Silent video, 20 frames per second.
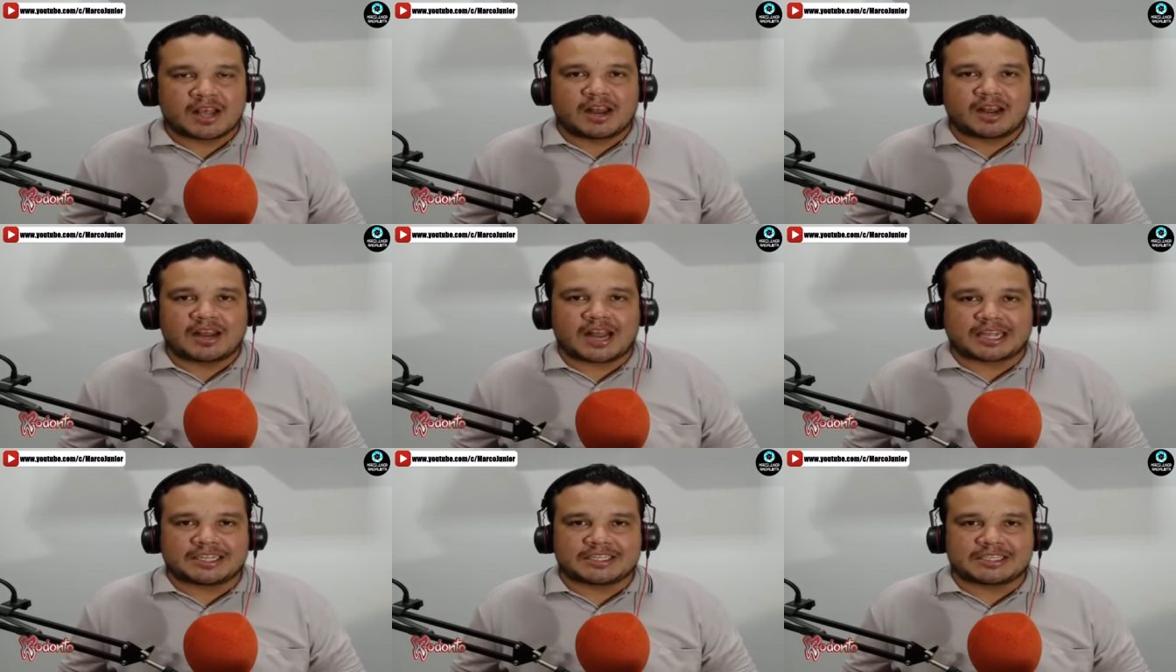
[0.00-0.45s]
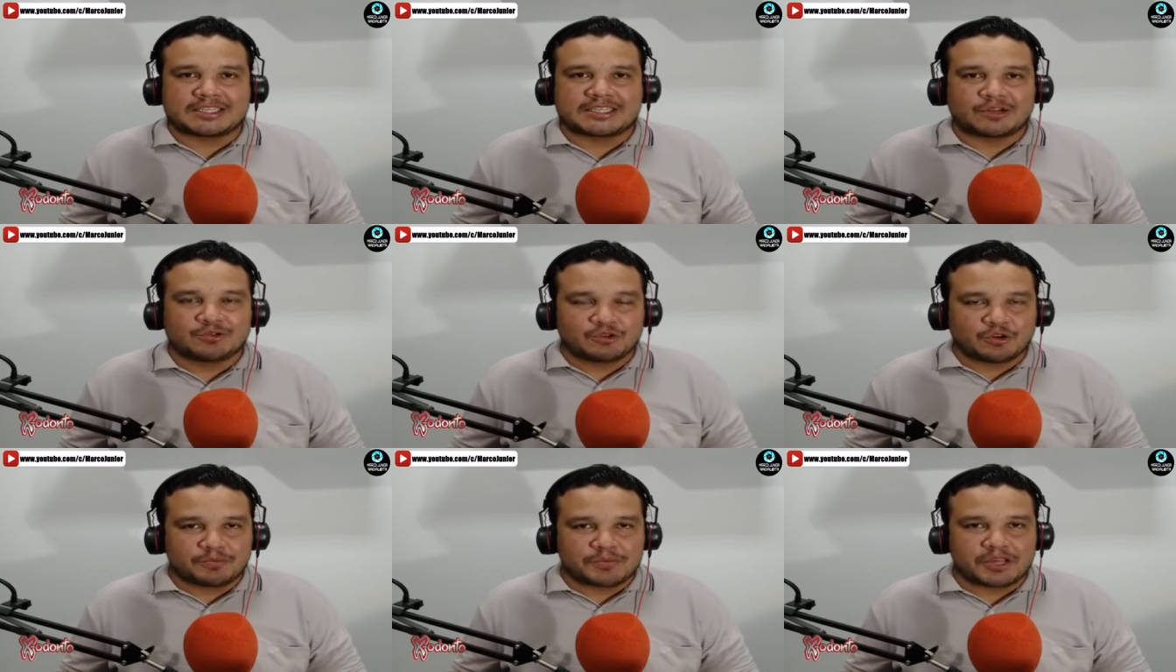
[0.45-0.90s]
lá de
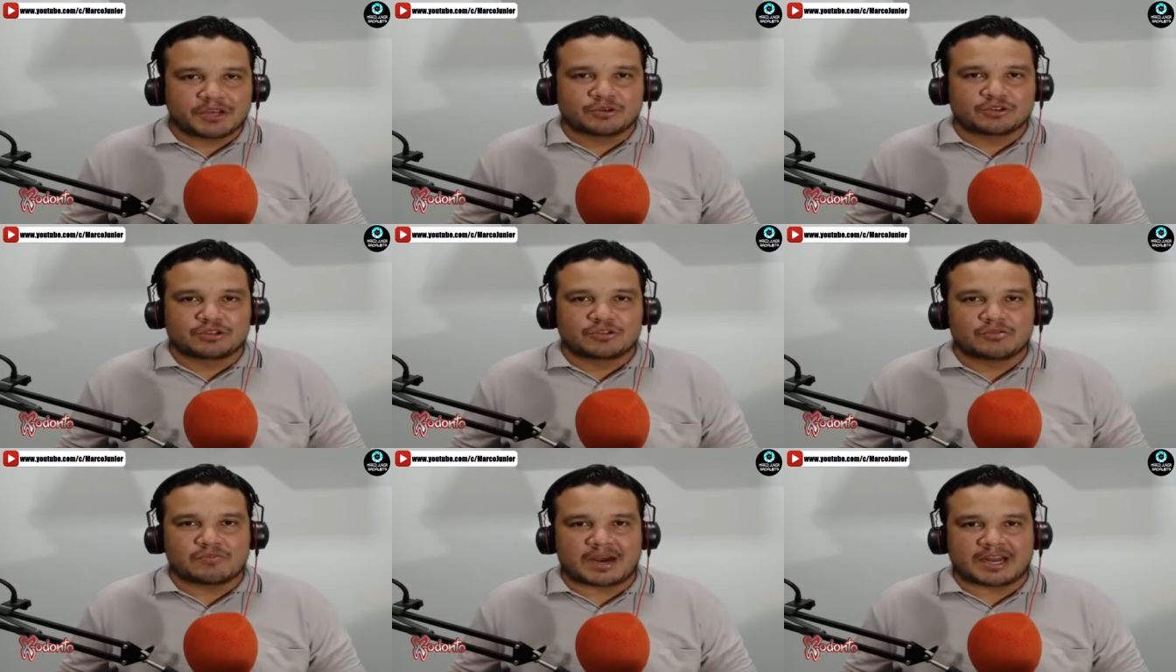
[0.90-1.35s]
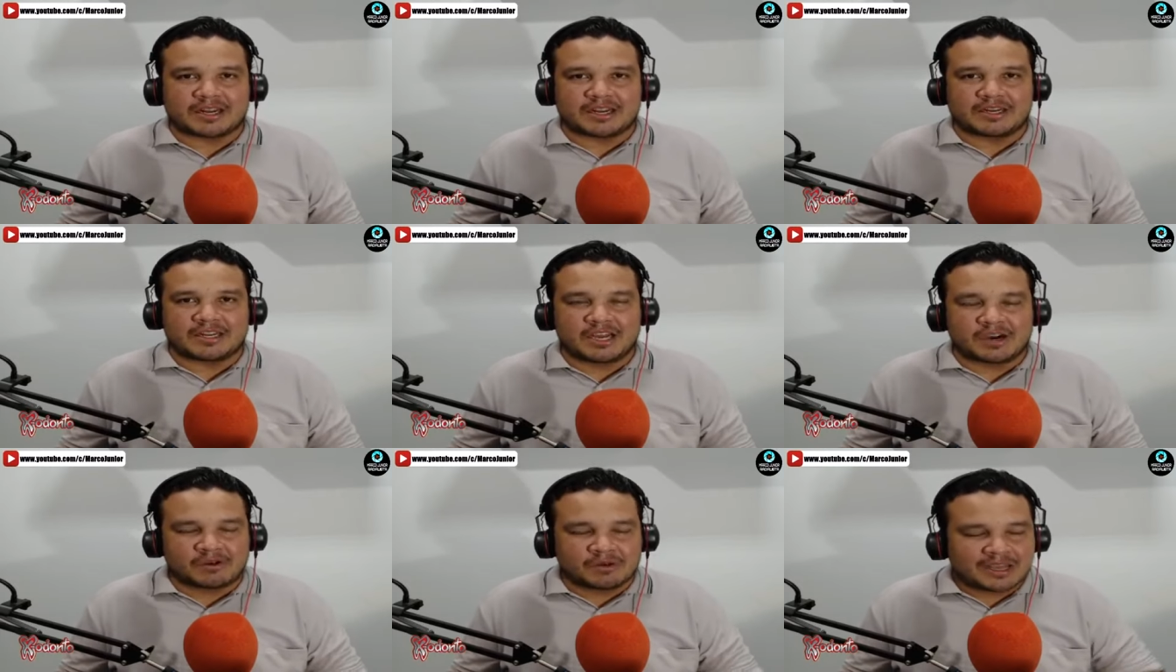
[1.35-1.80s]
São Domingos do
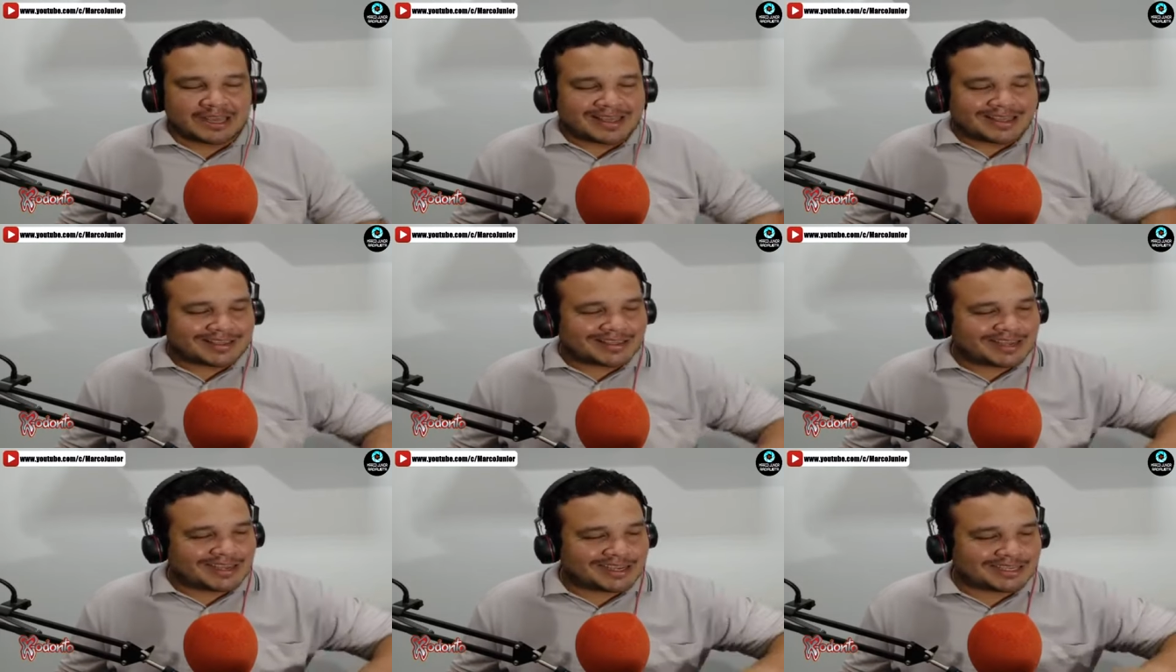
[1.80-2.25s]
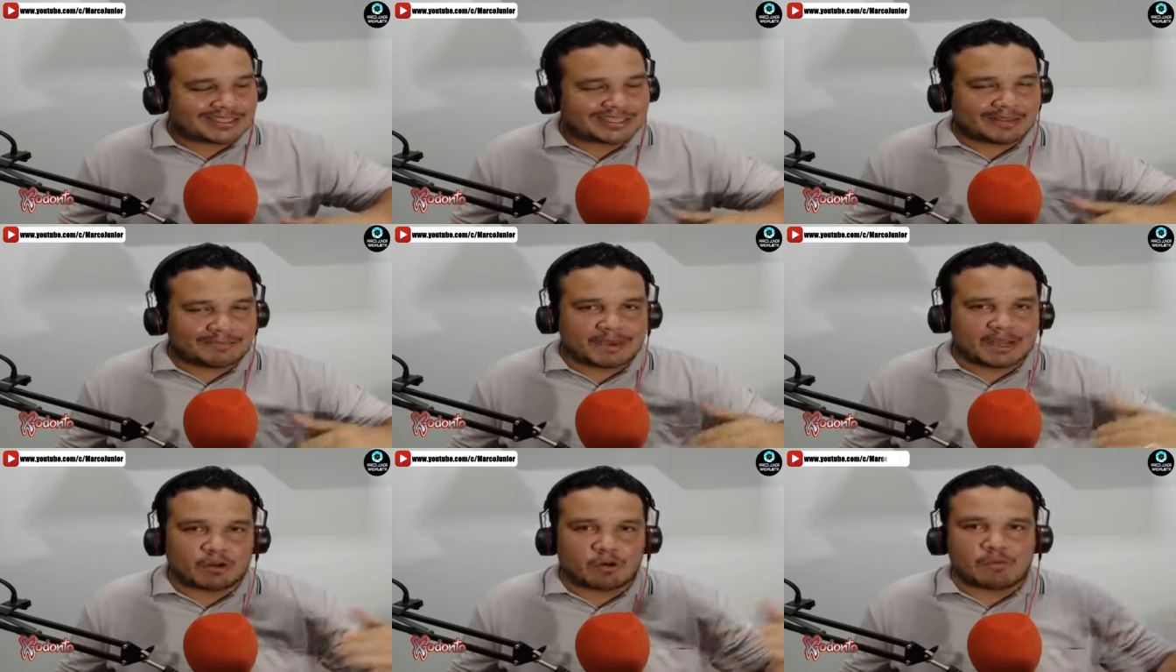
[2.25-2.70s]
Maranhão que
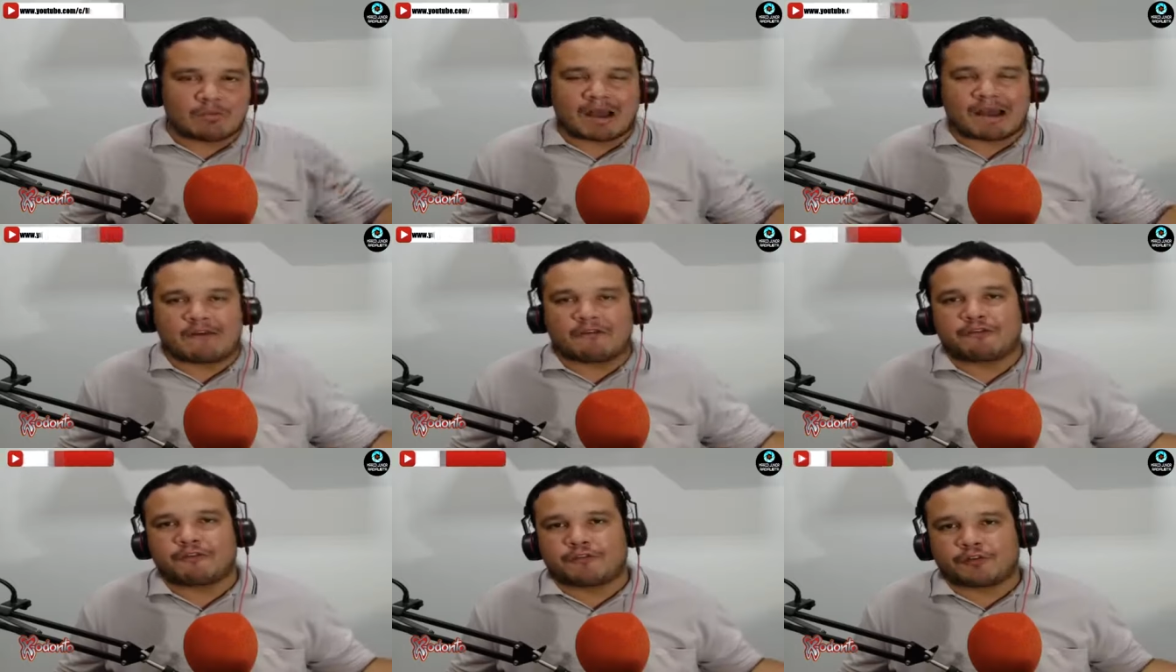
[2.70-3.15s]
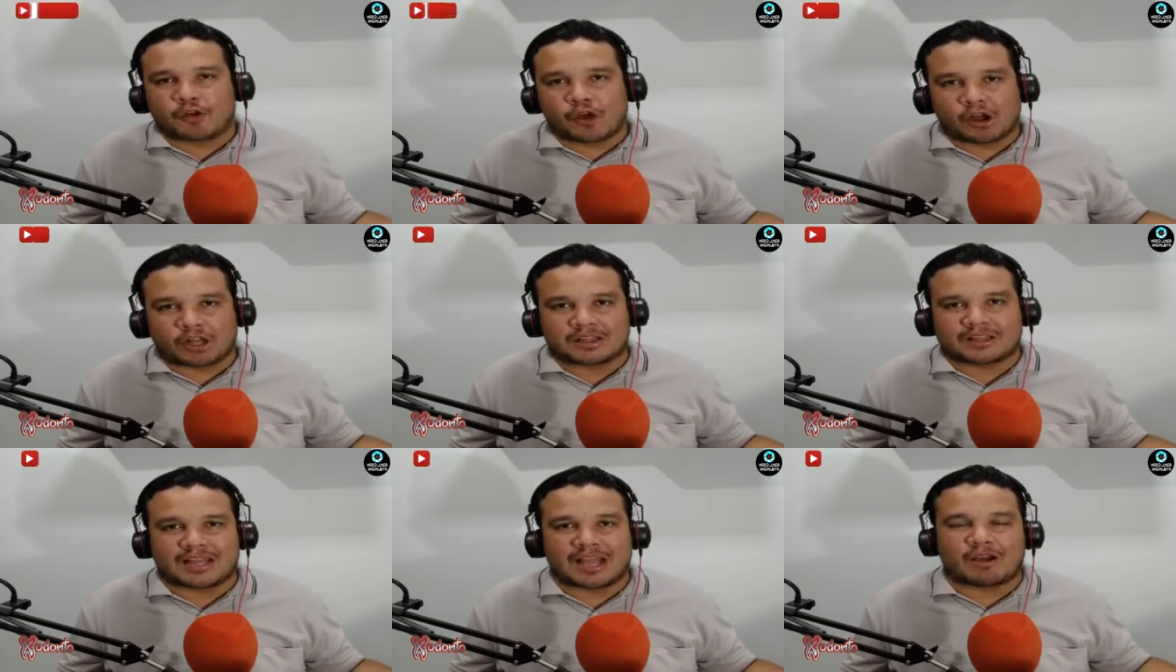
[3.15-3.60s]
receberam uma
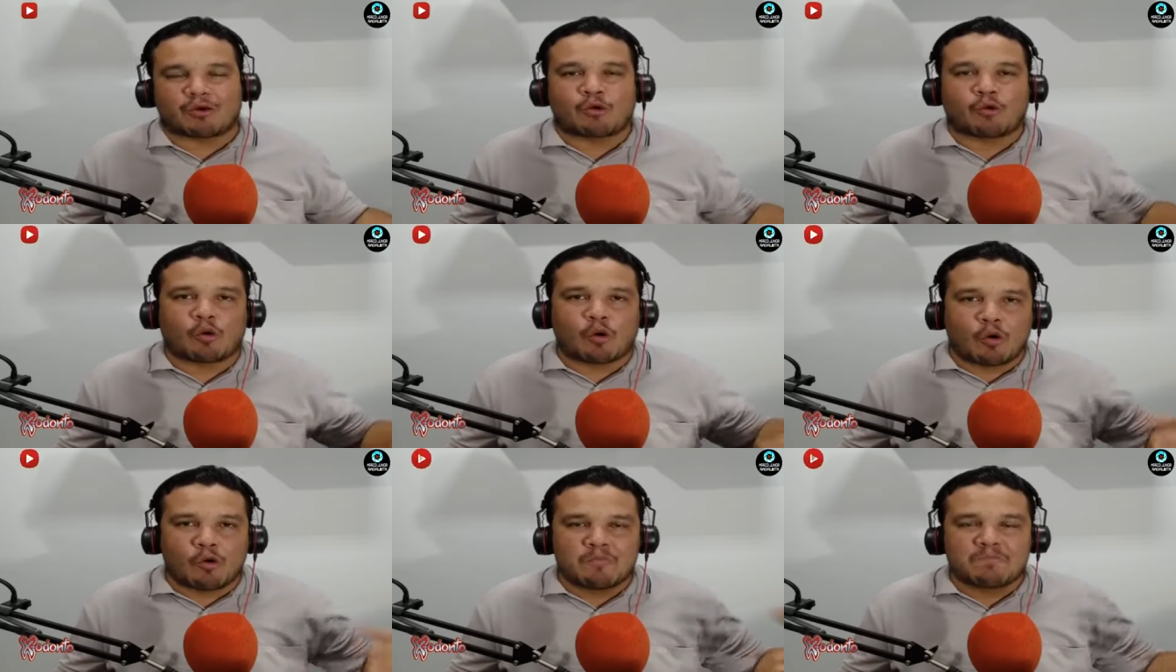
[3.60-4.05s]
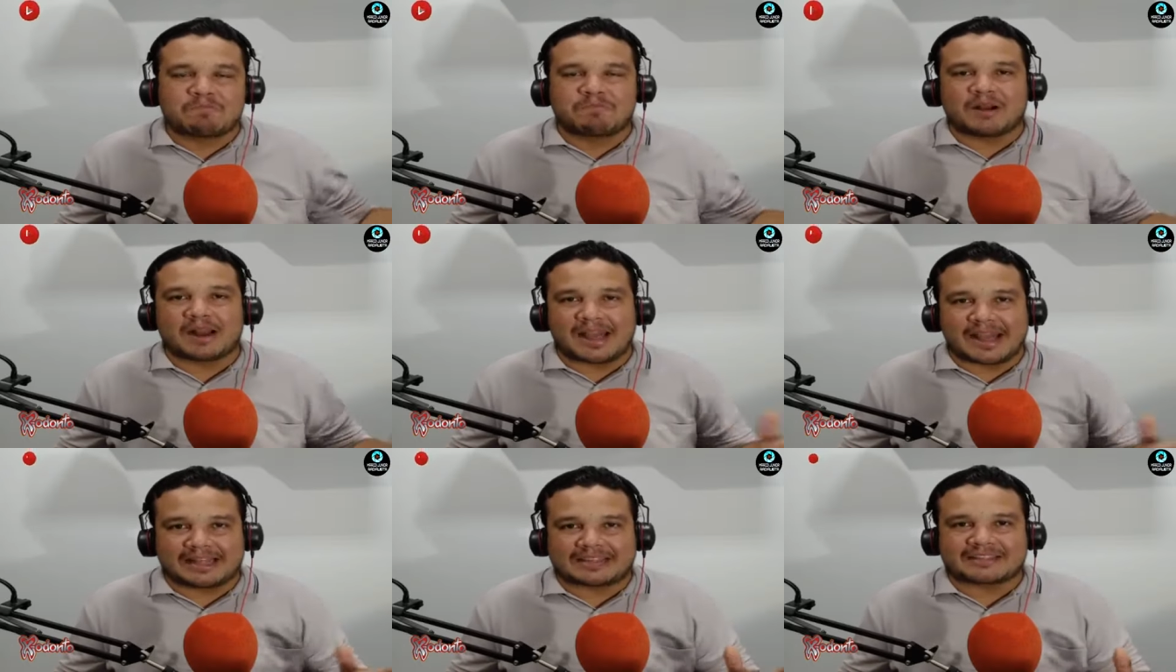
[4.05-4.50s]
frota
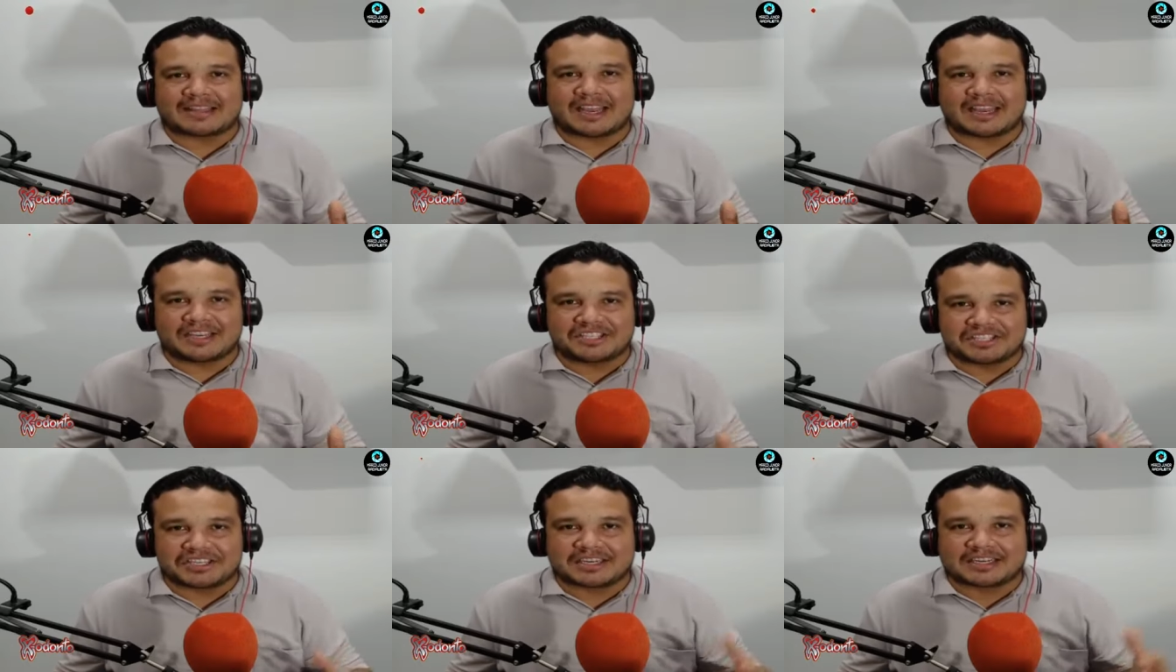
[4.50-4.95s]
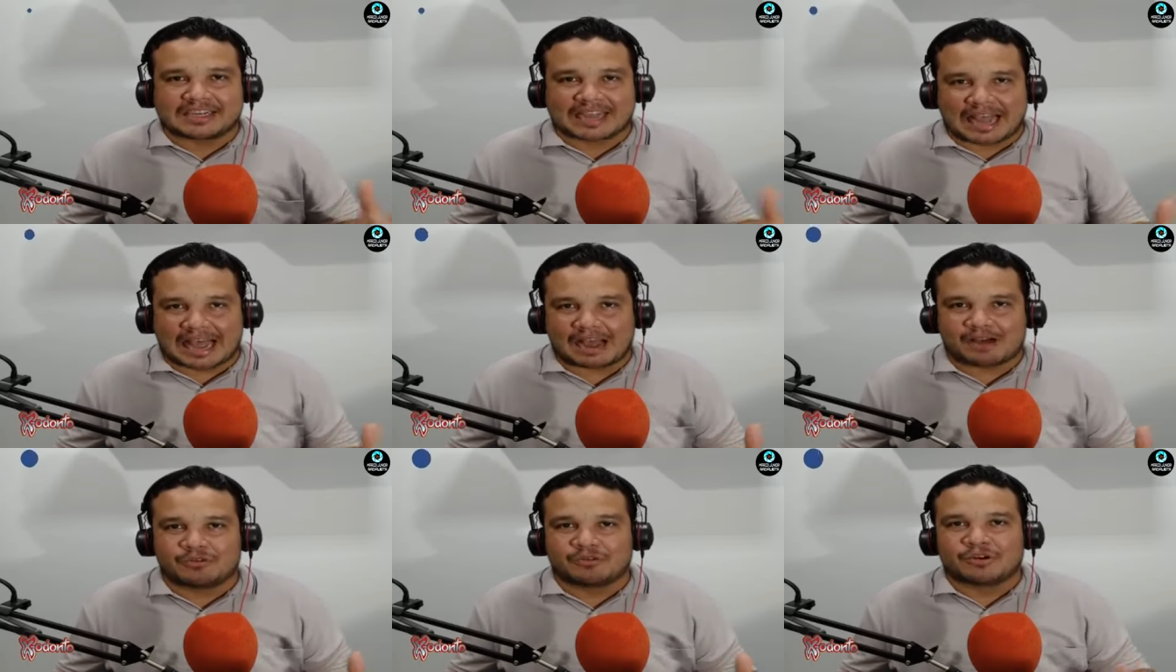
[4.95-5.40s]
completa aí de
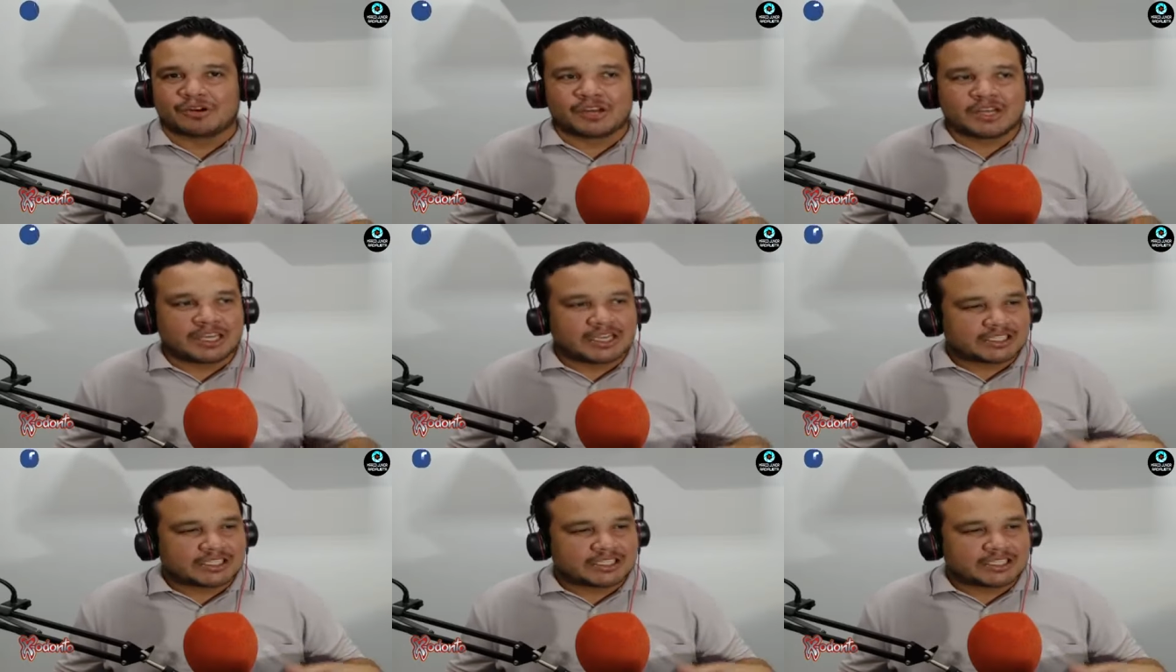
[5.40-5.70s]
carro.